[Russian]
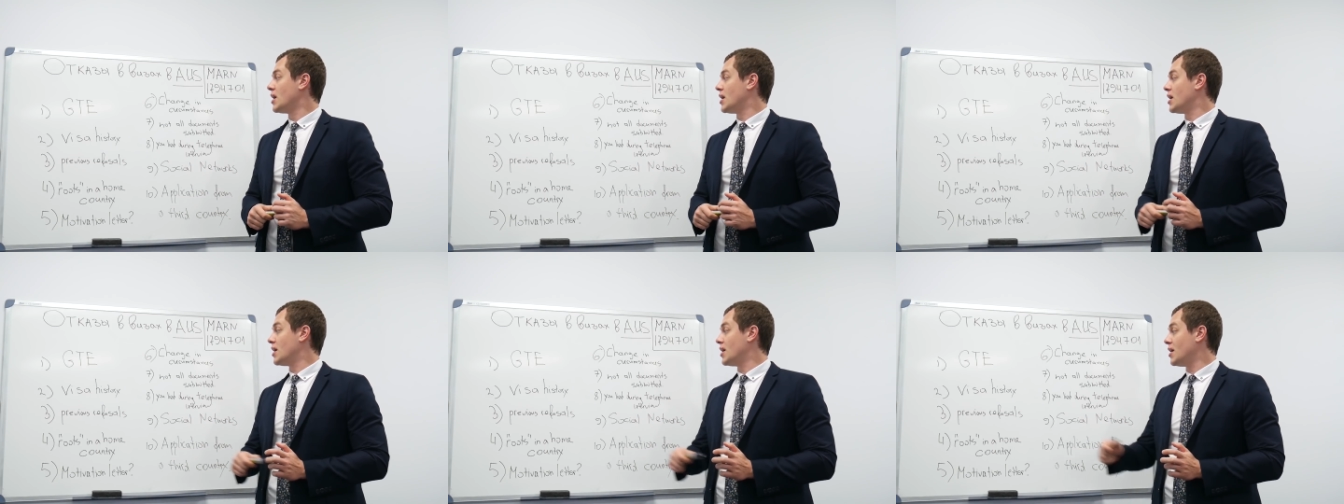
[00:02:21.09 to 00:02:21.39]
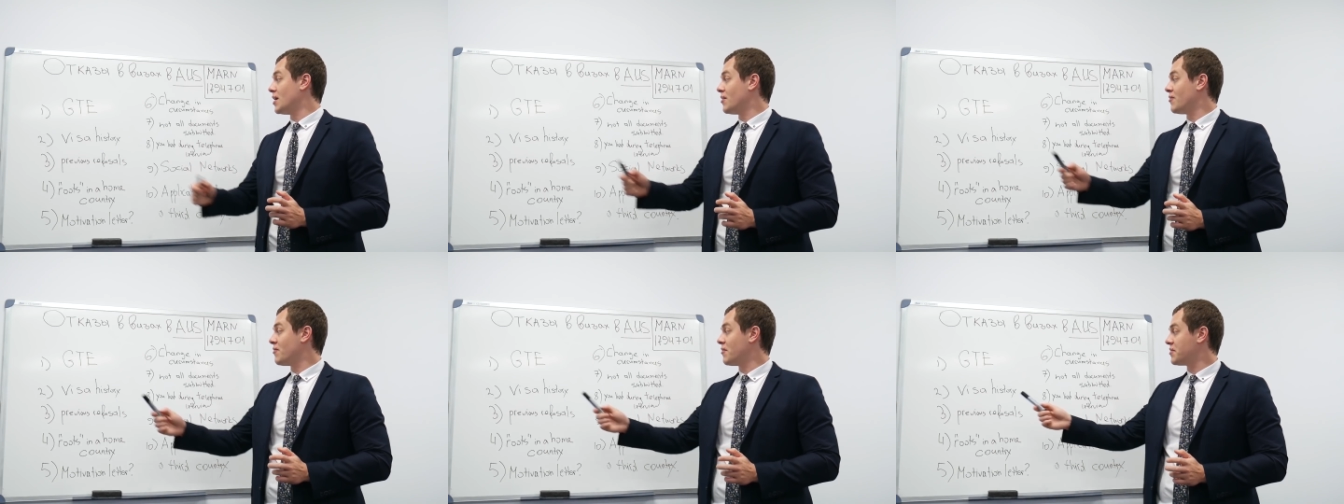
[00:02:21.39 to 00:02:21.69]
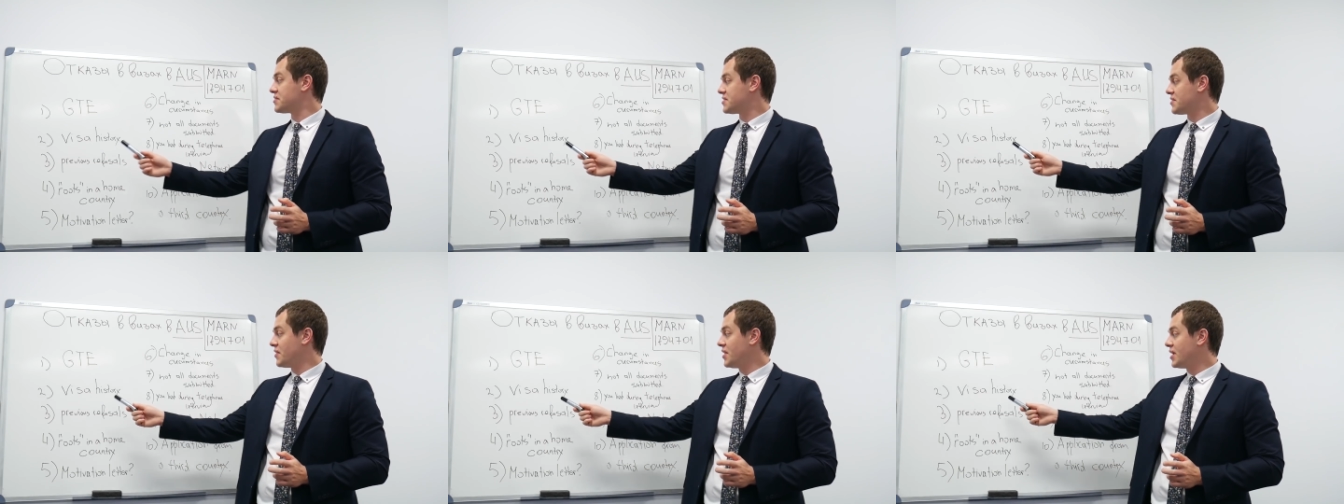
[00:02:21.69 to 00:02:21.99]

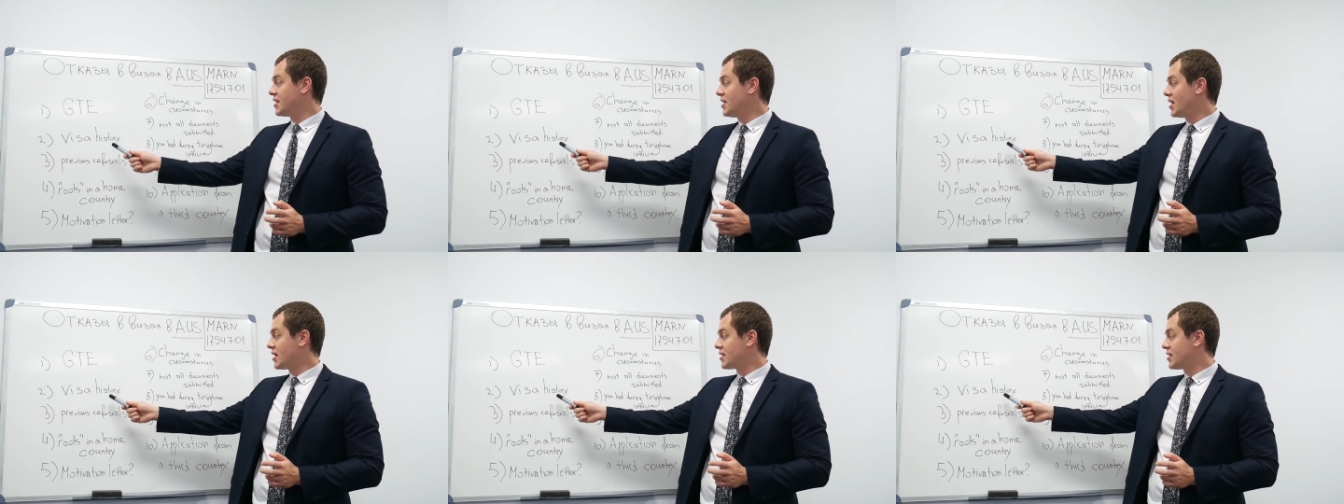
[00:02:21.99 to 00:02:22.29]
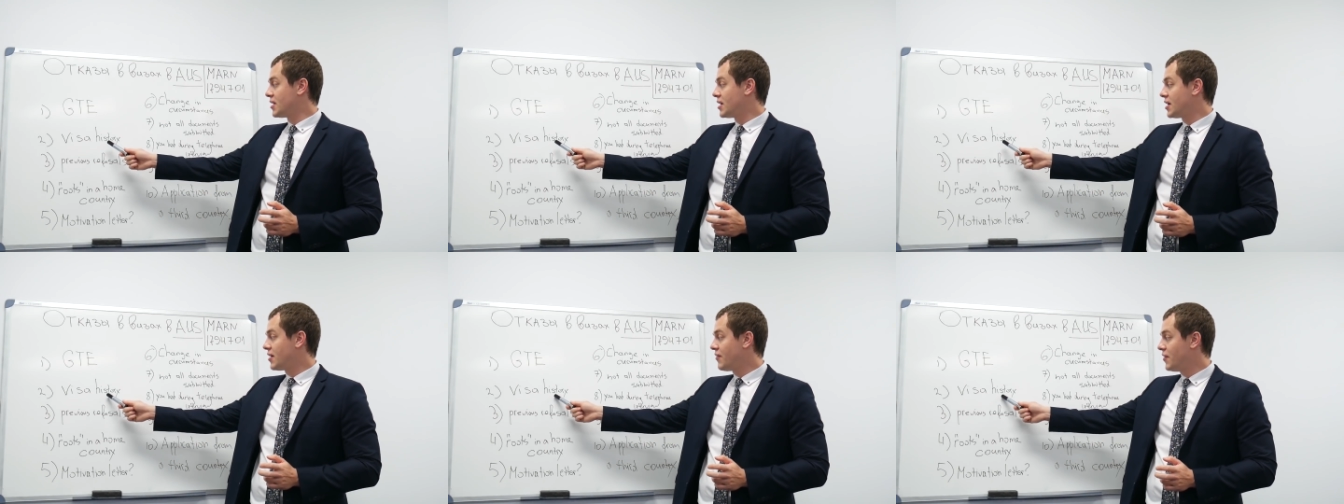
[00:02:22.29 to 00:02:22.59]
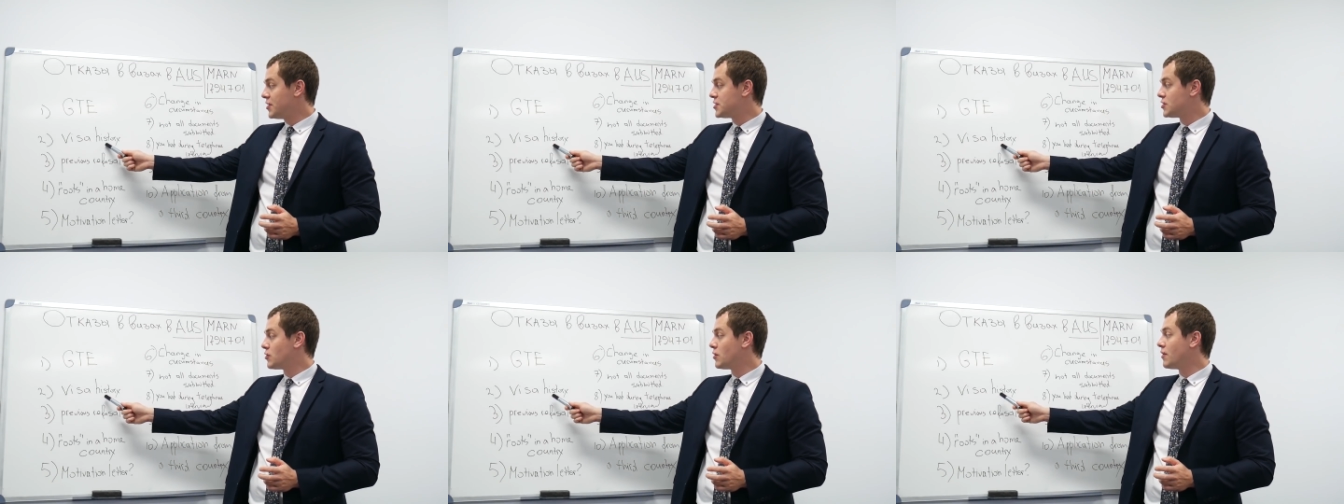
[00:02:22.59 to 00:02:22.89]
в своих некоторых
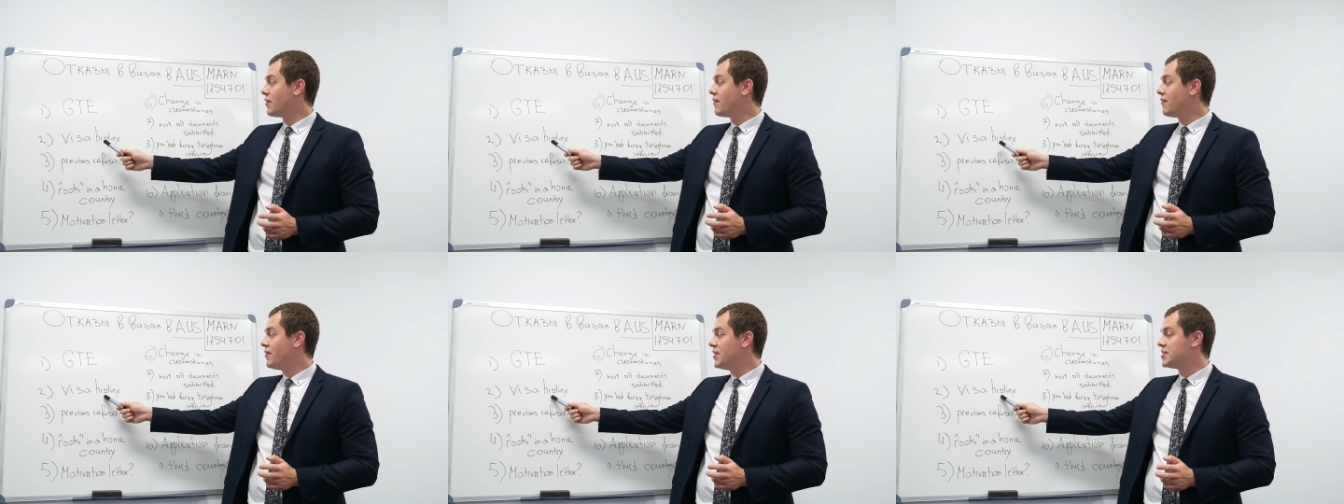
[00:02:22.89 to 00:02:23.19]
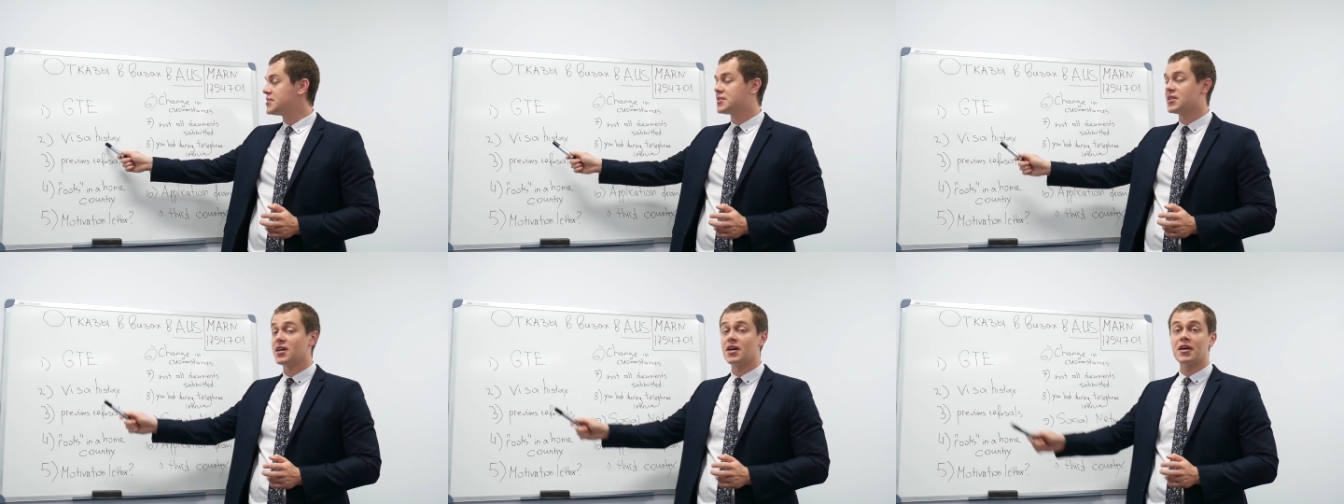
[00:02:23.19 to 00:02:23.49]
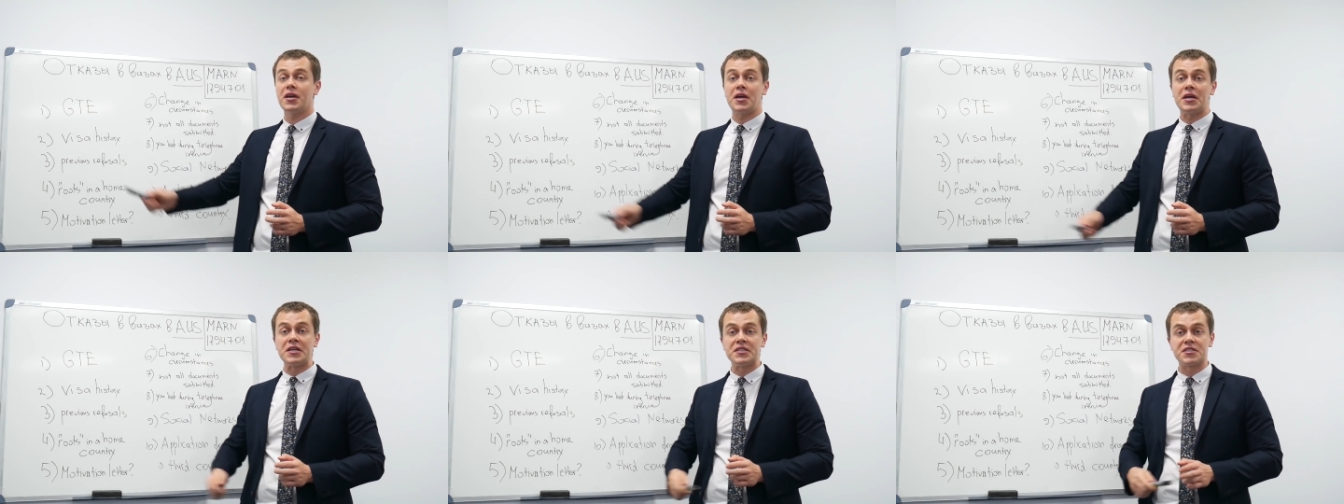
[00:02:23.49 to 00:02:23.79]
видео,
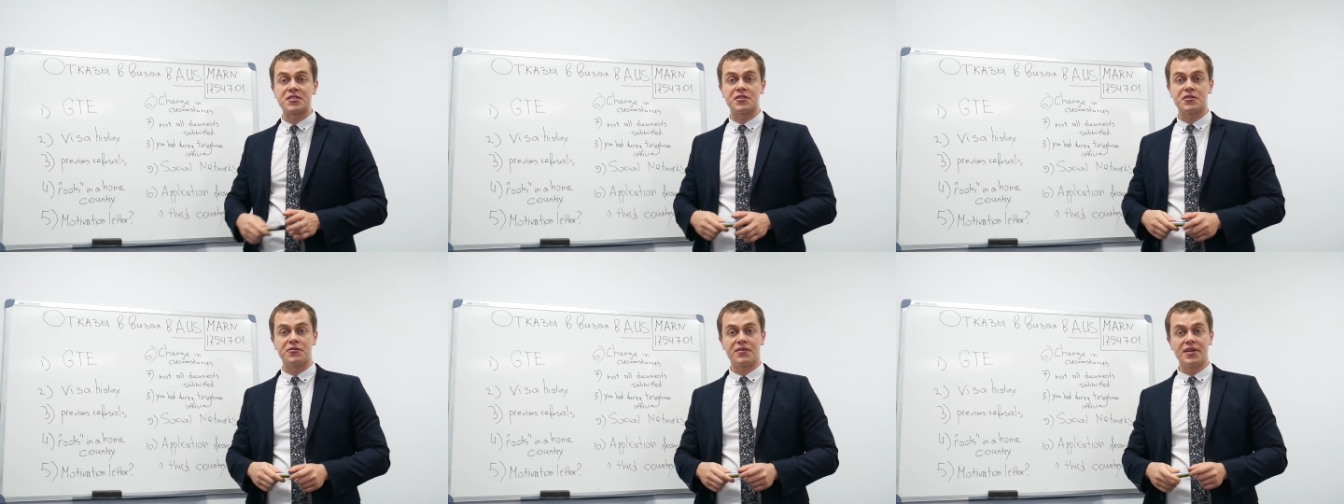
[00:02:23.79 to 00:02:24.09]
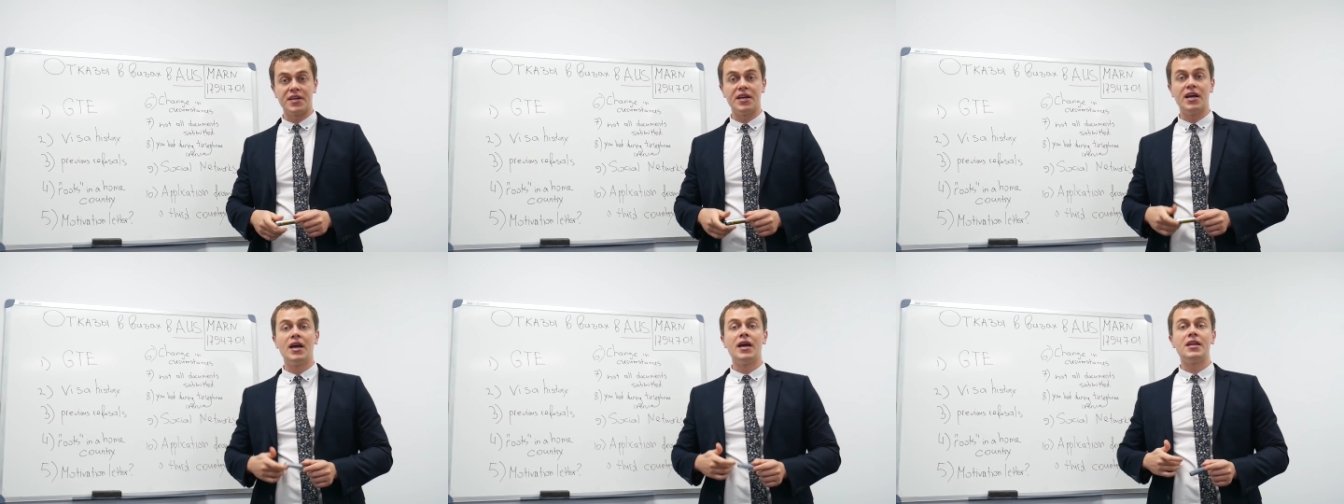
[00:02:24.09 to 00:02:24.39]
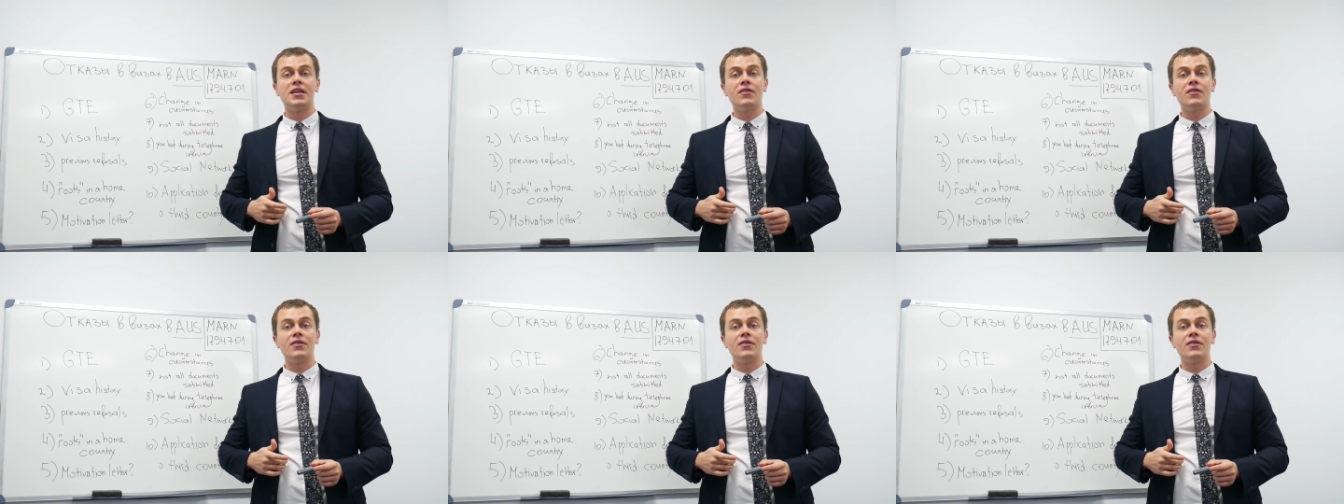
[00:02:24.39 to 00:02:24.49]
Visa history.